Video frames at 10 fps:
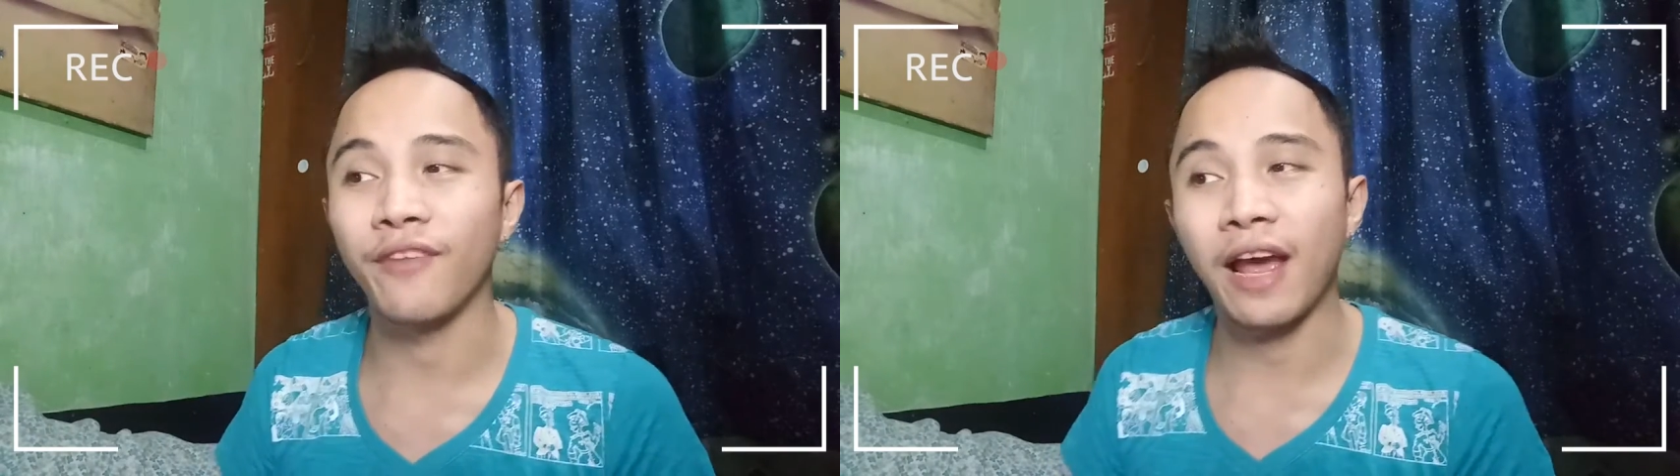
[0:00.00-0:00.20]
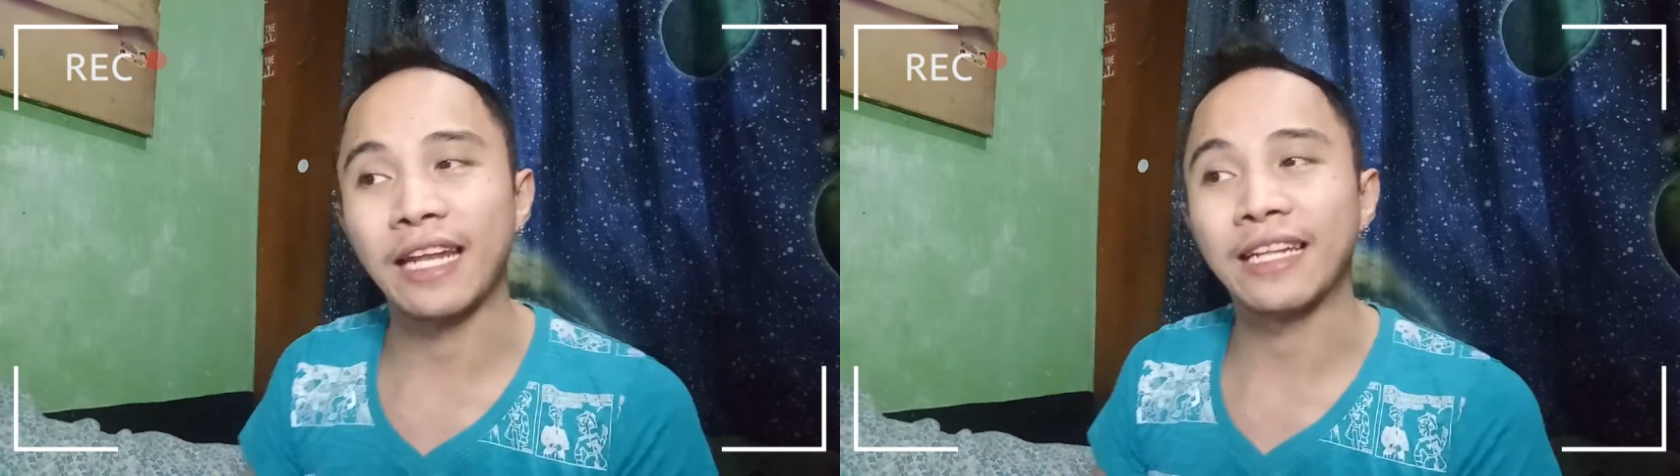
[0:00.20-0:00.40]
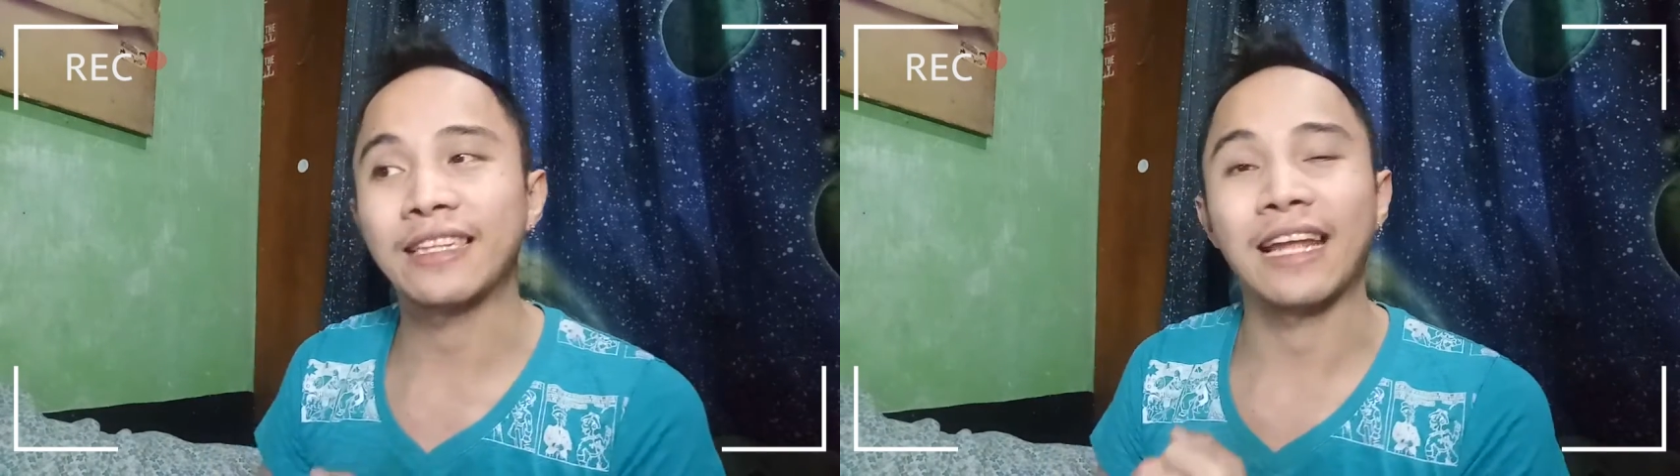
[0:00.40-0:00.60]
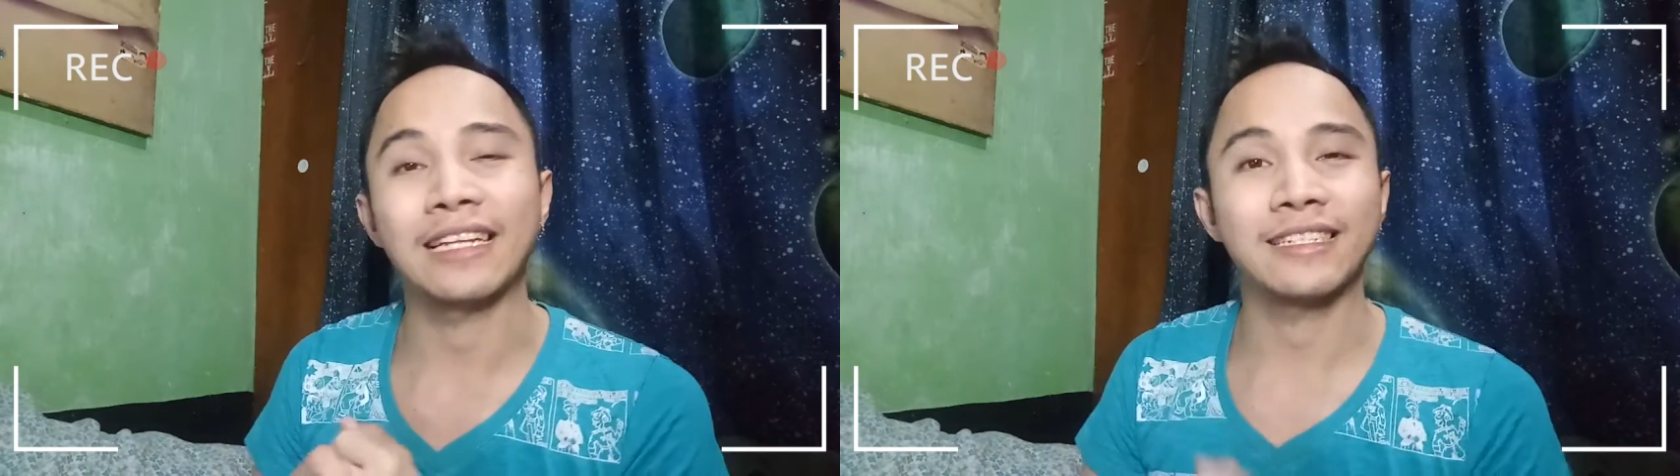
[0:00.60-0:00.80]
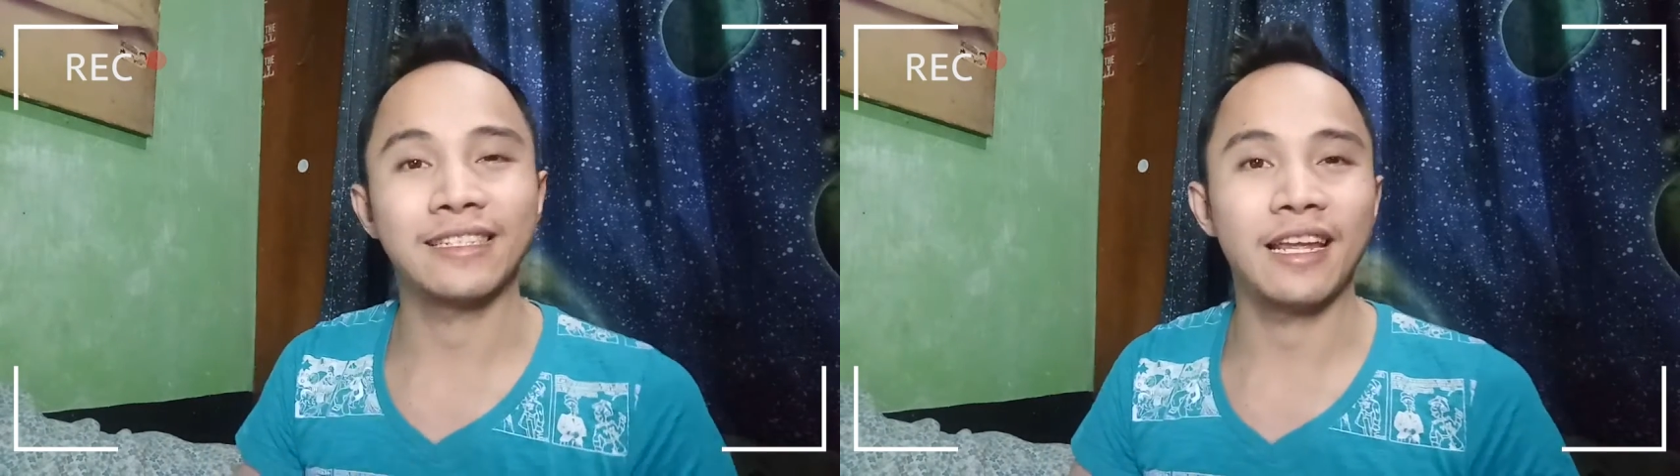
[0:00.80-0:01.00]

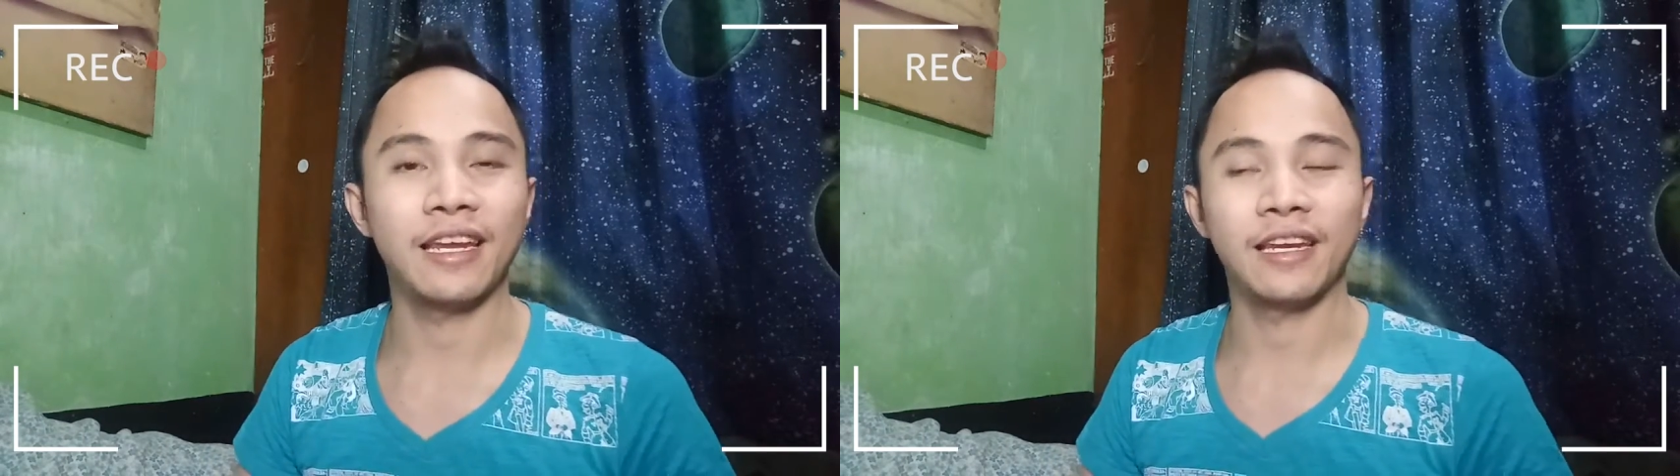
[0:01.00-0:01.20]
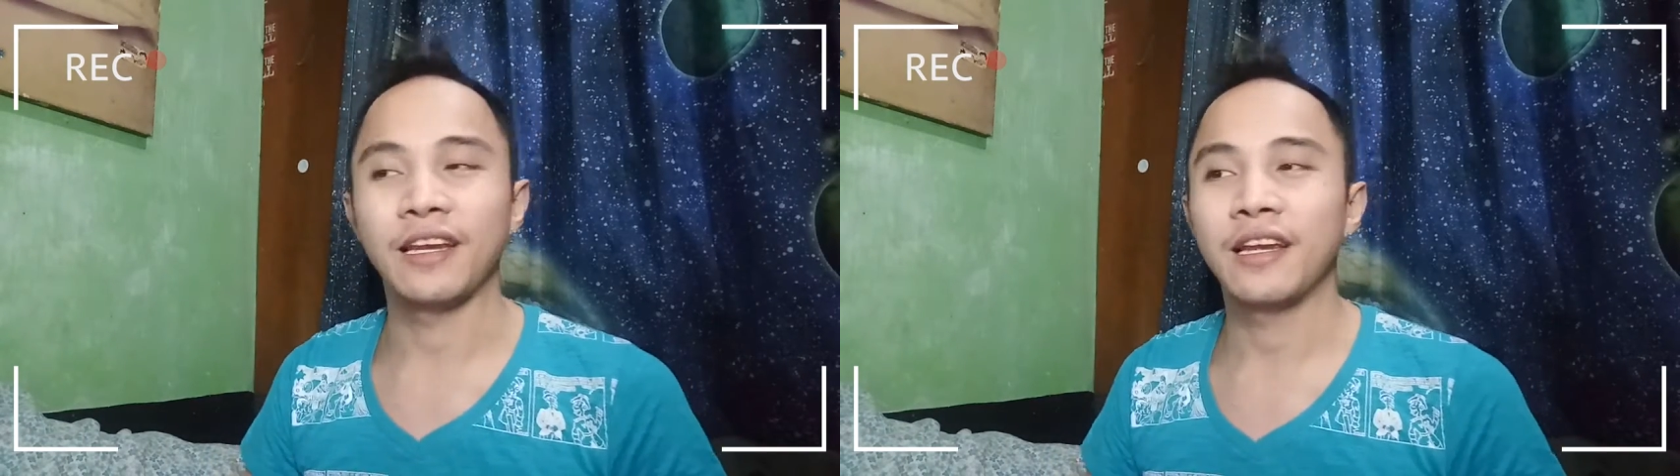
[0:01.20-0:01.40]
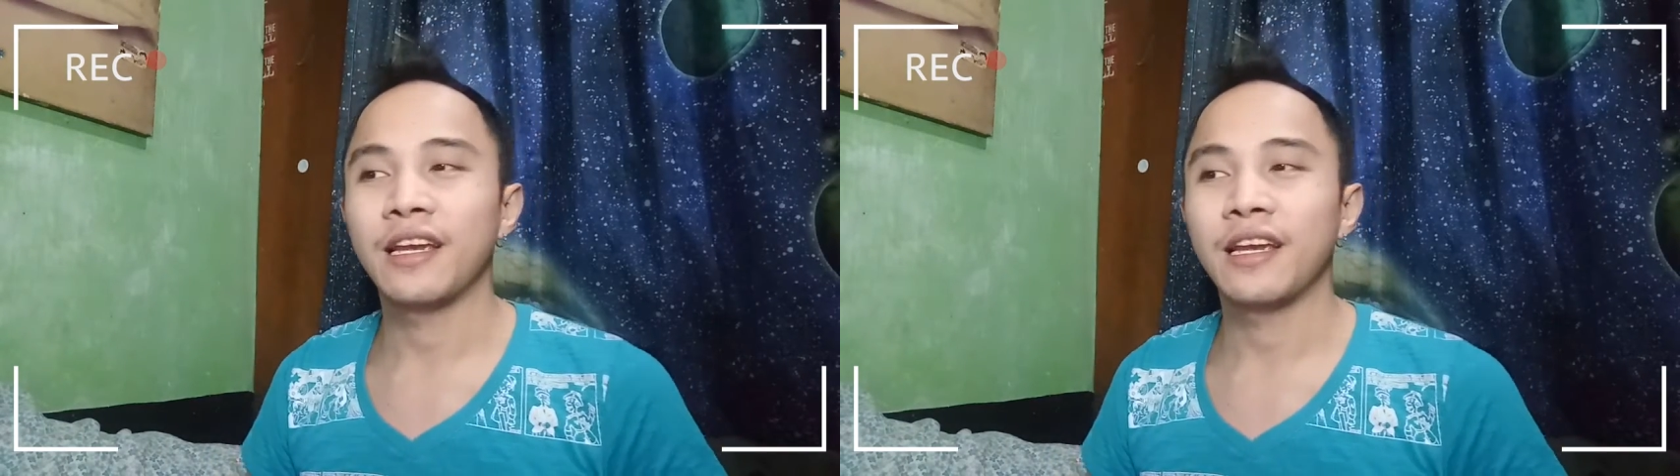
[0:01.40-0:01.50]
Valentine's Day?